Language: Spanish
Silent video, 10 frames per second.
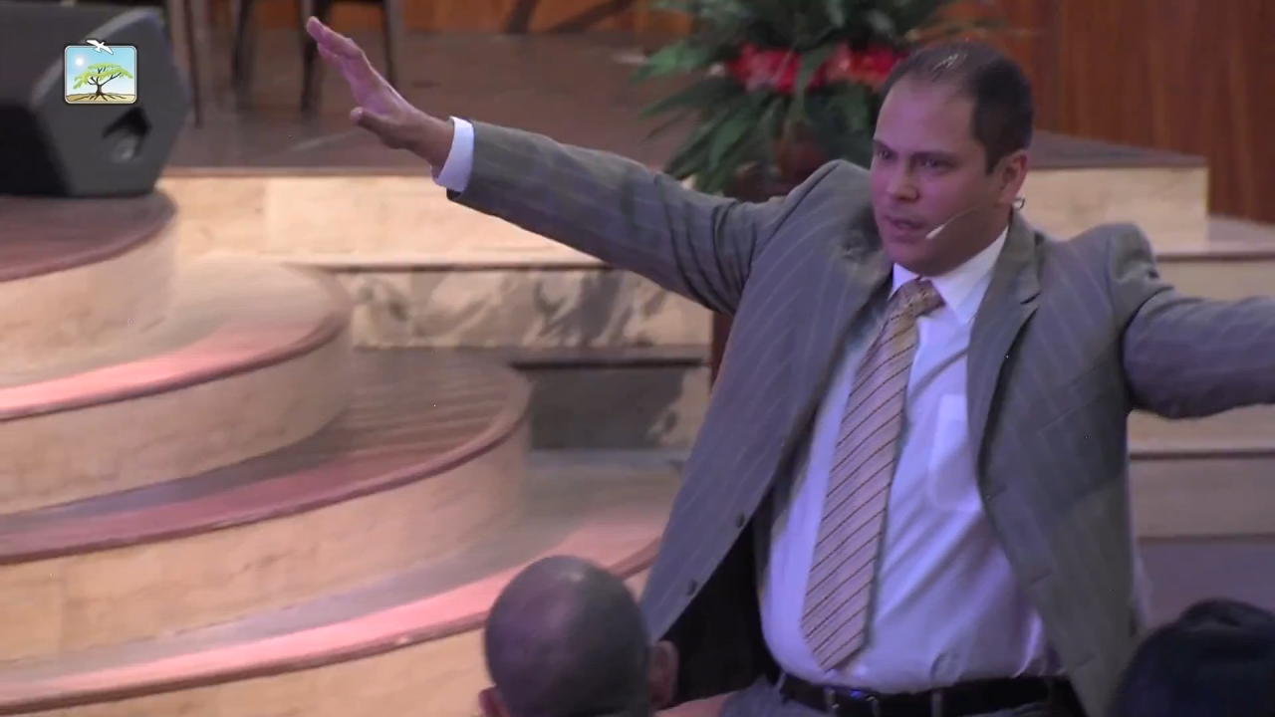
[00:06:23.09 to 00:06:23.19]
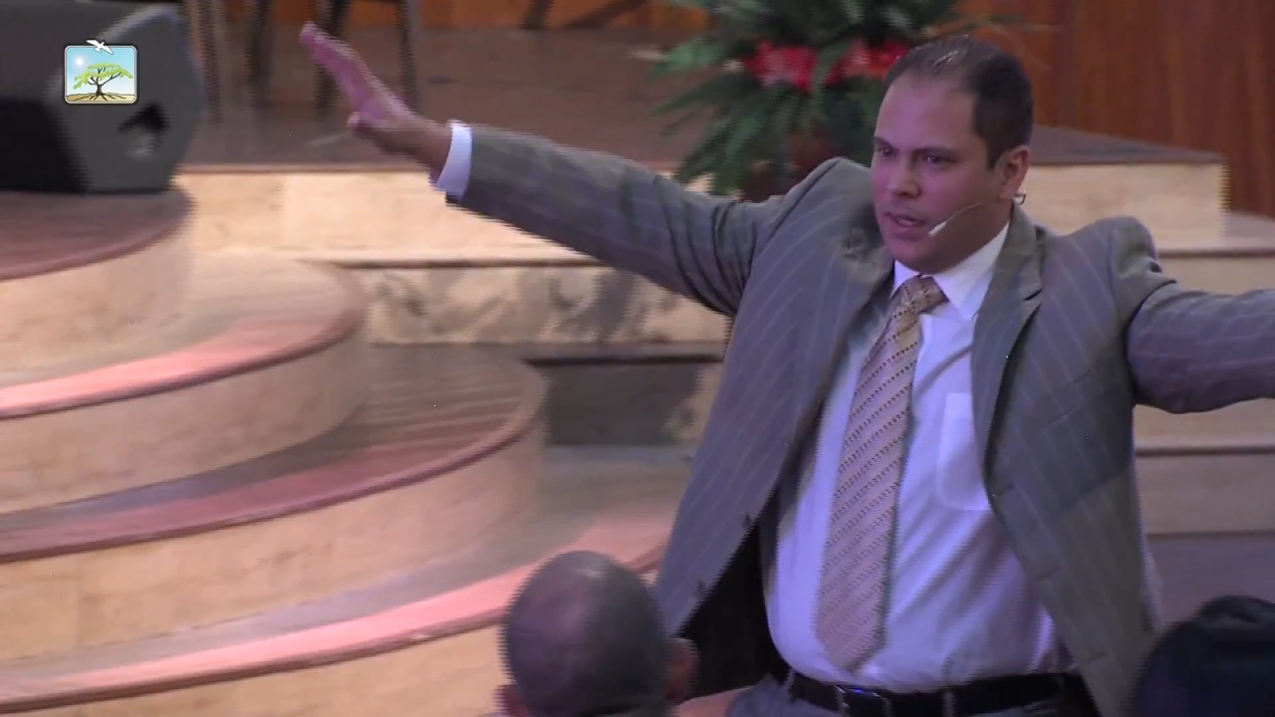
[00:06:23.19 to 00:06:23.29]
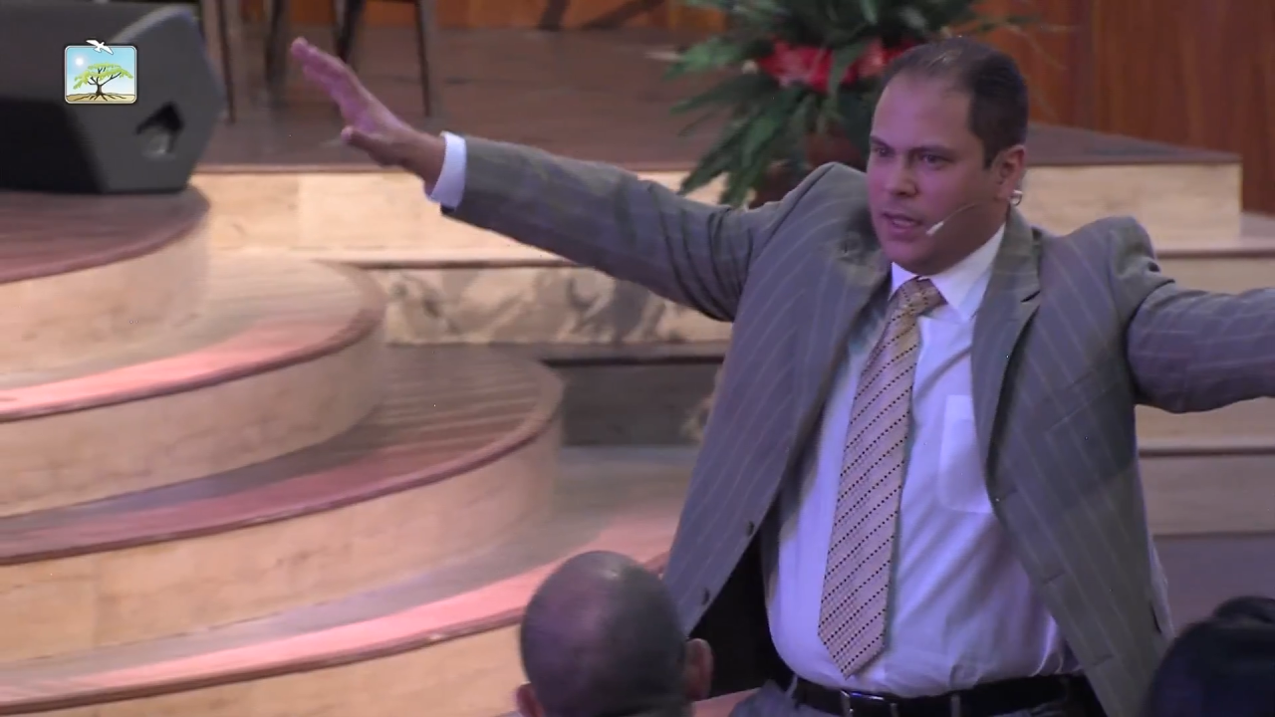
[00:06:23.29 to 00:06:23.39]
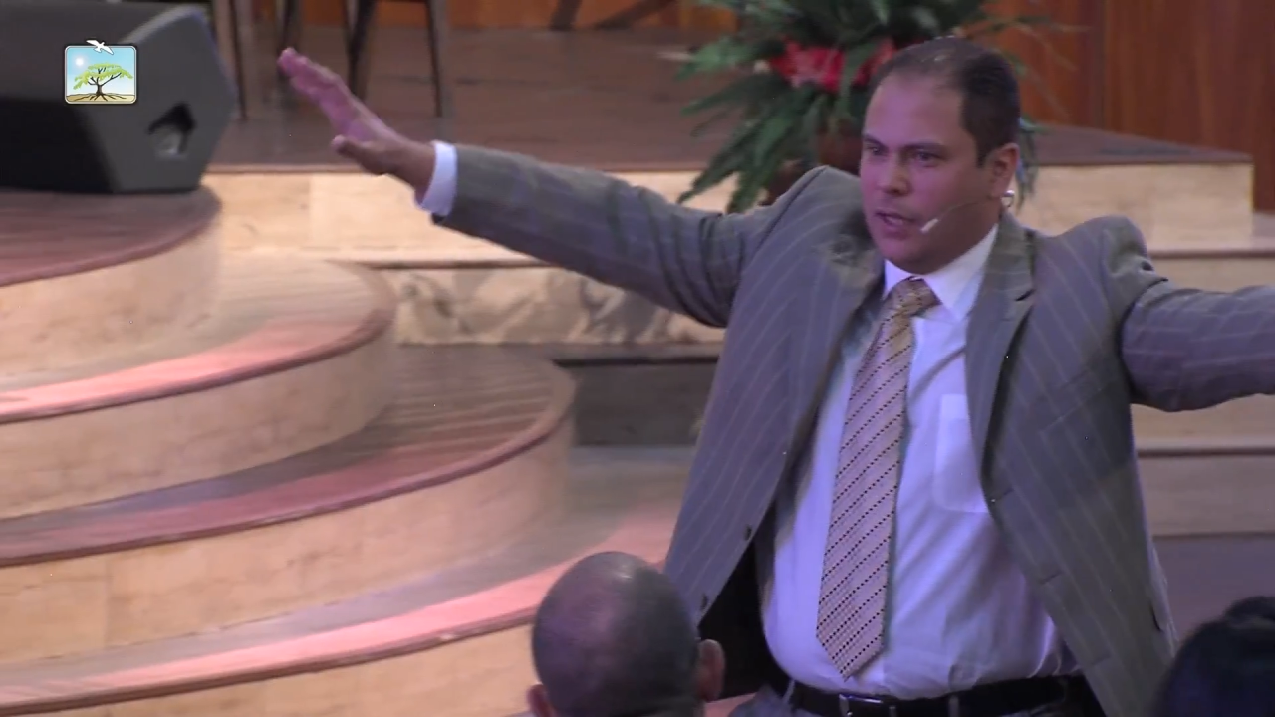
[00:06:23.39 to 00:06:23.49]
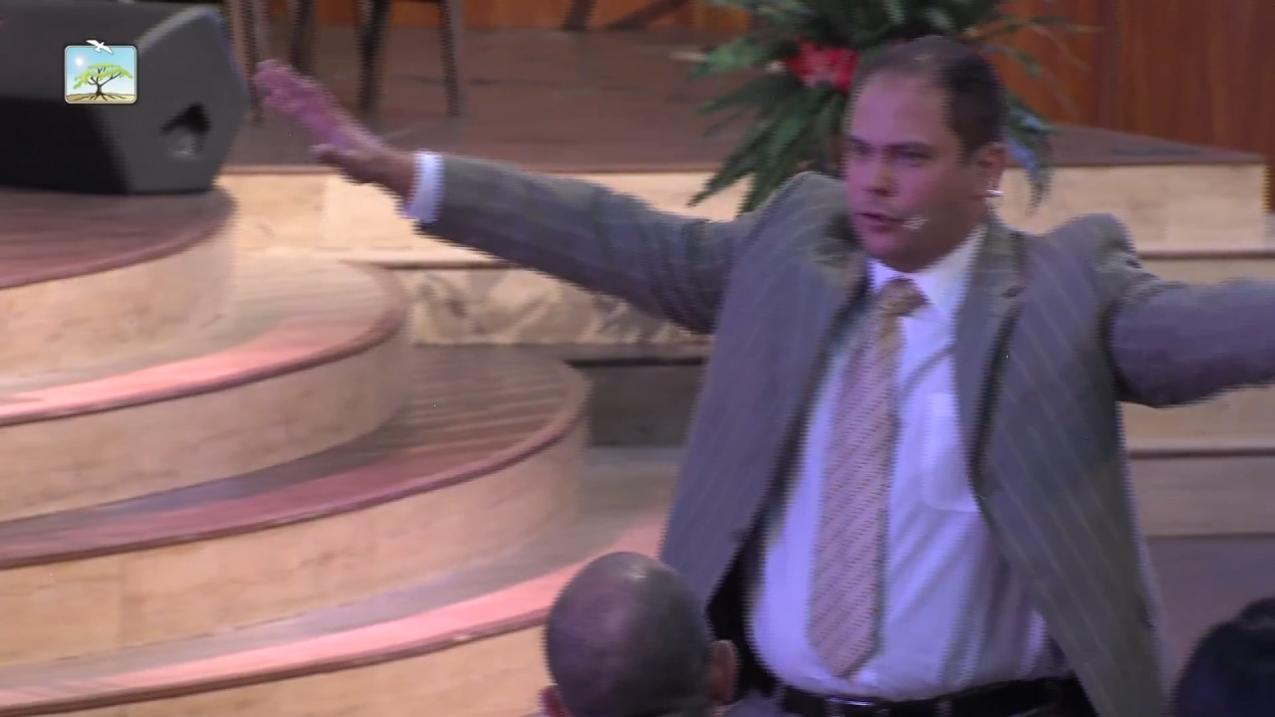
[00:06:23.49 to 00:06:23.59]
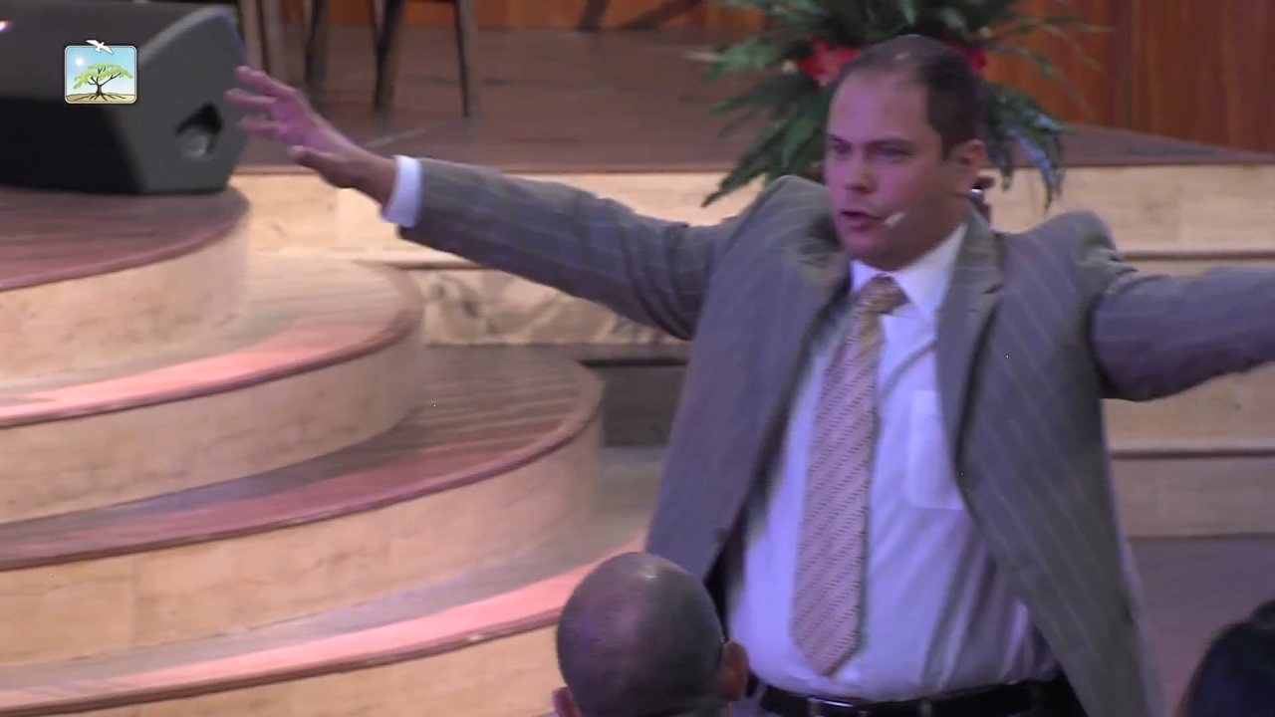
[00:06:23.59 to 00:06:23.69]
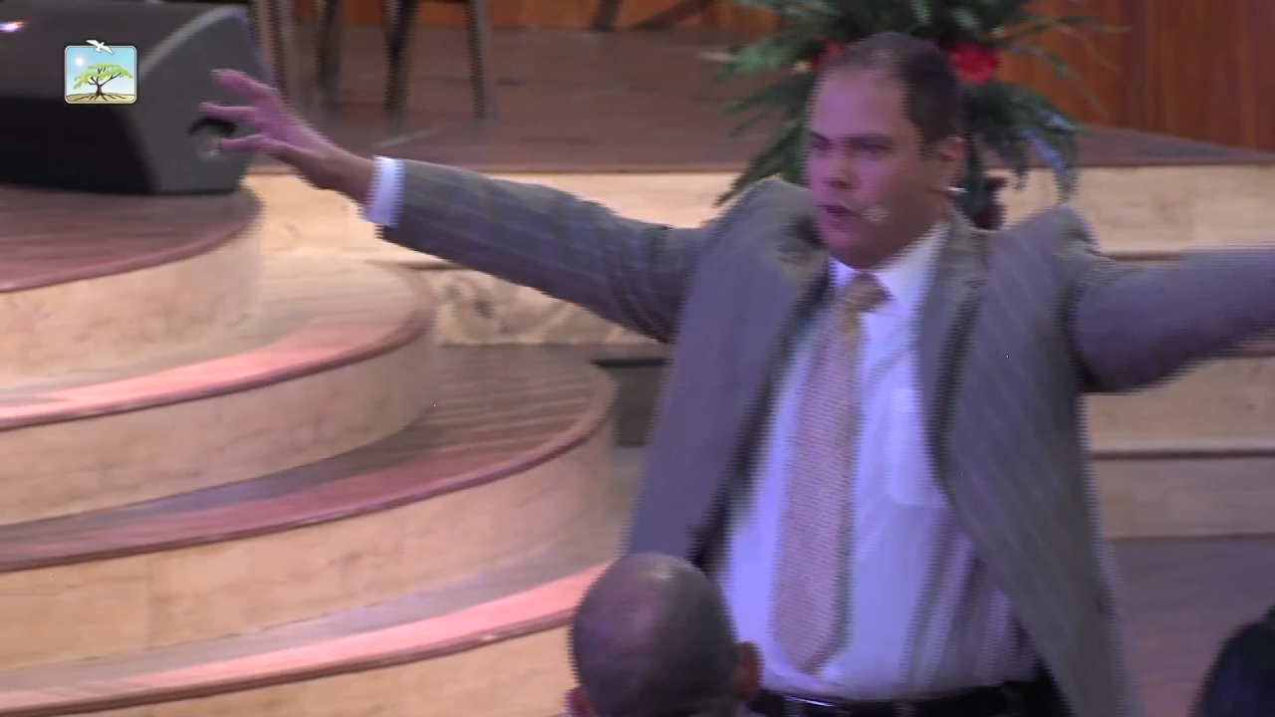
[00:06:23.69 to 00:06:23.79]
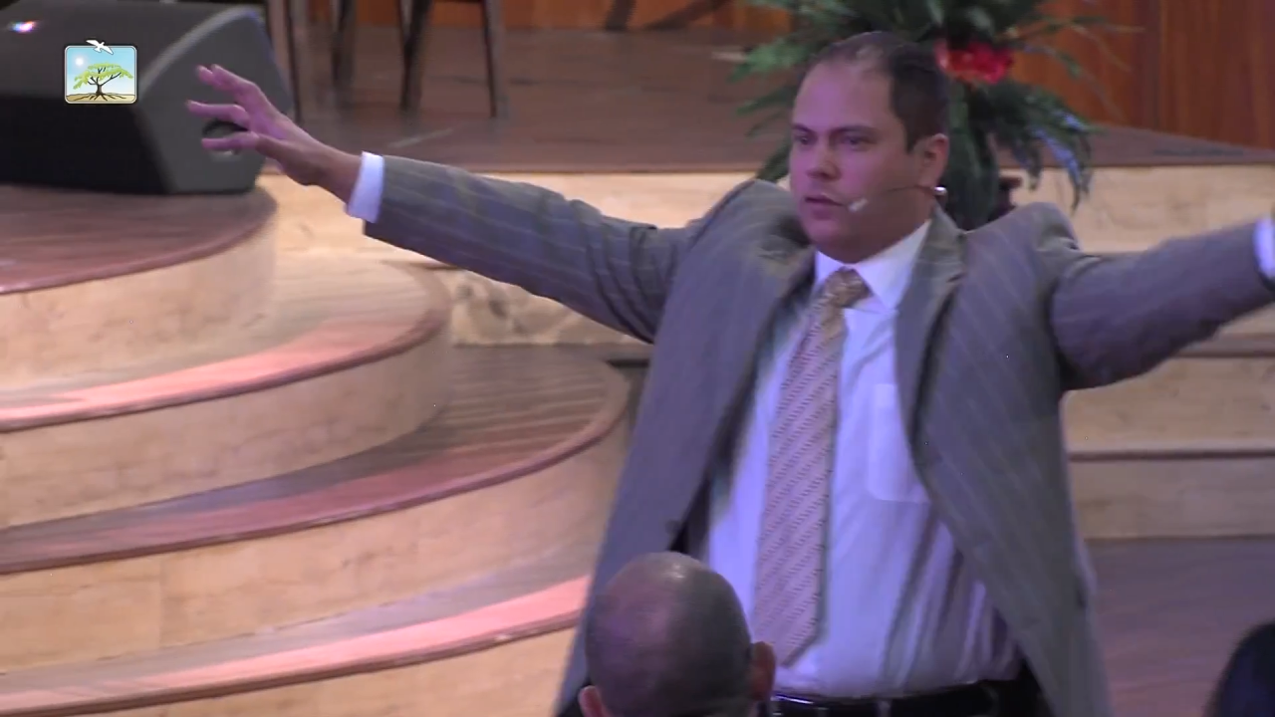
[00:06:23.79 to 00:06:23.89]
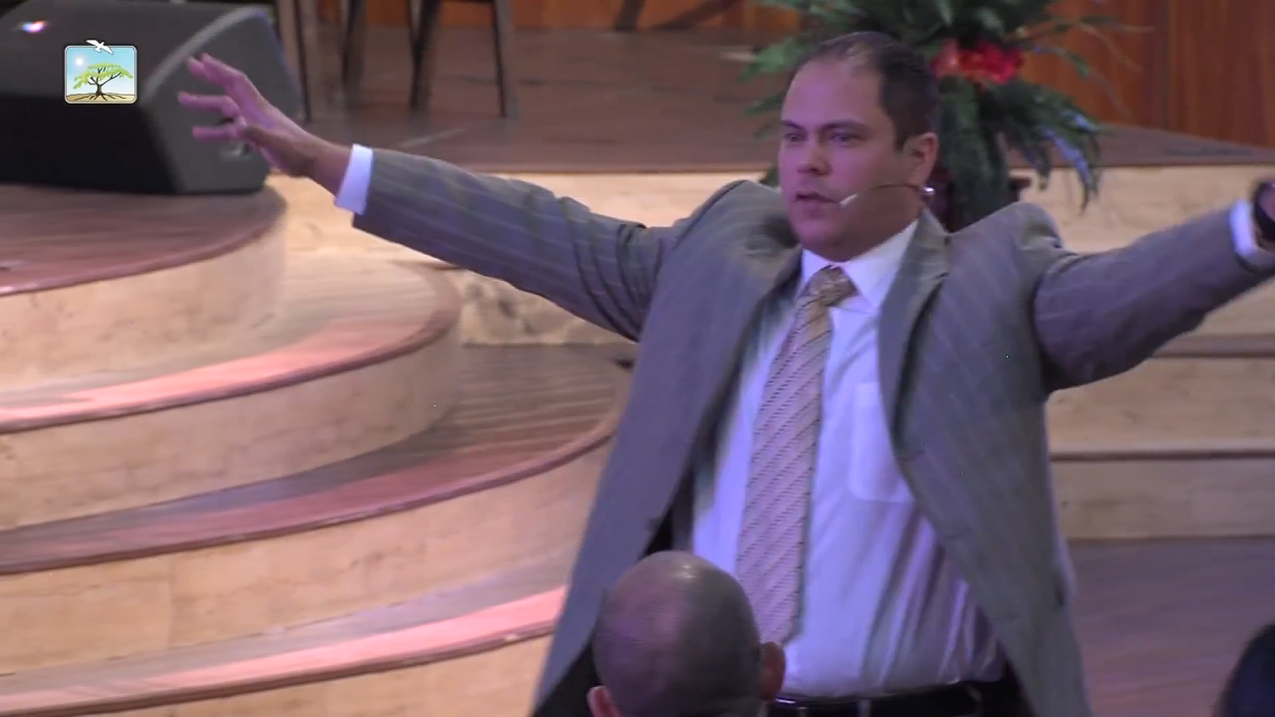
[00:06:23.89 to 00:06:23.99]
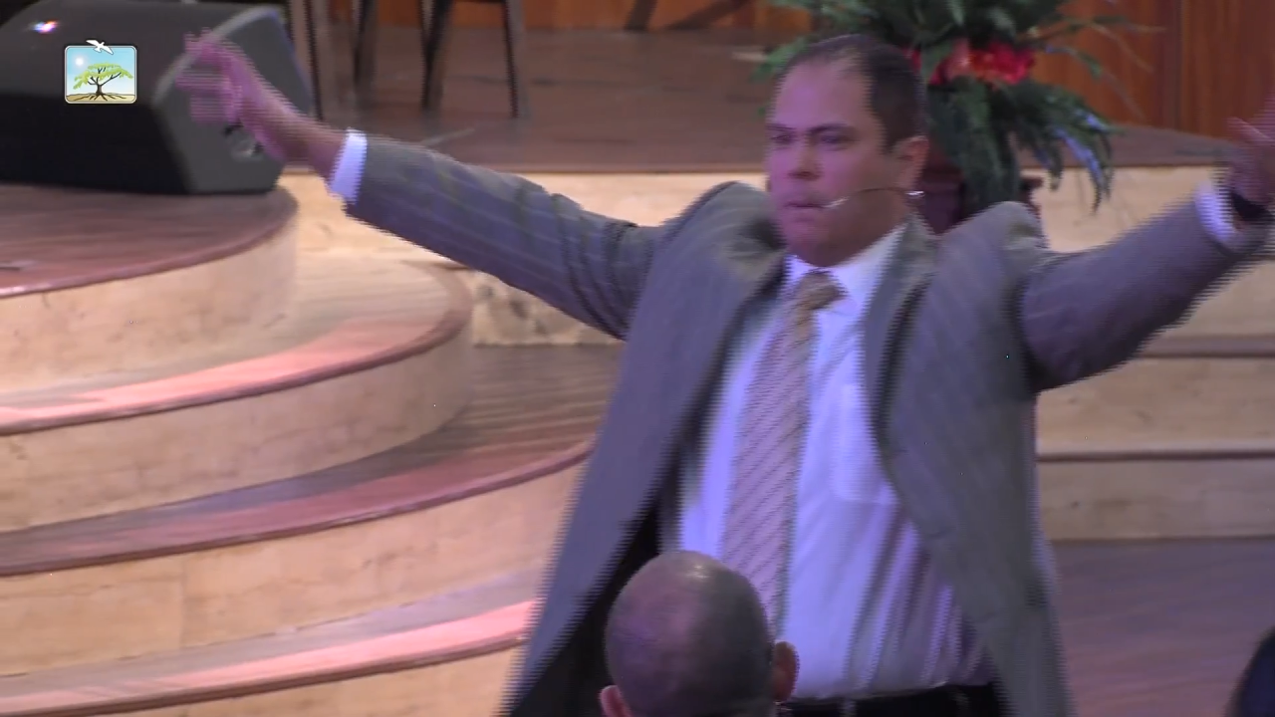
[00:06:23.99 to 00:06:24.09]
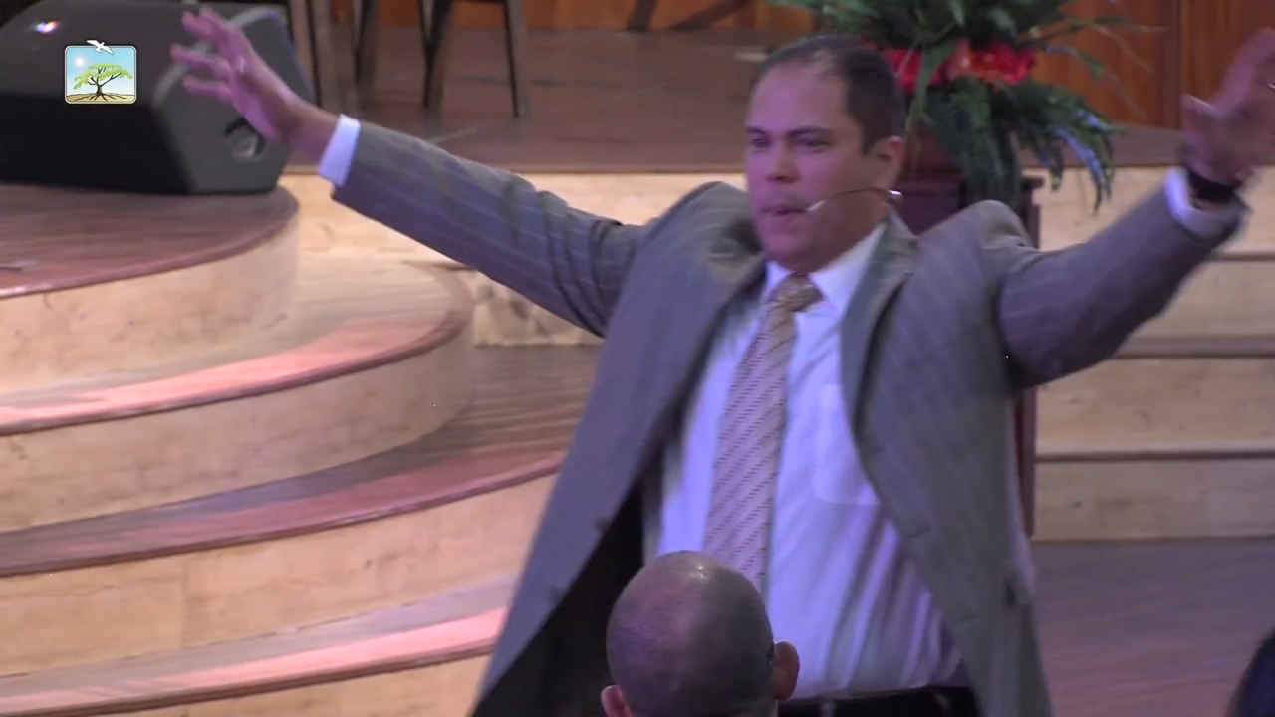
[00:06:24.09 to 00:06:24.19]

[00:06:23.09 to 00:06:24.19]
y entonces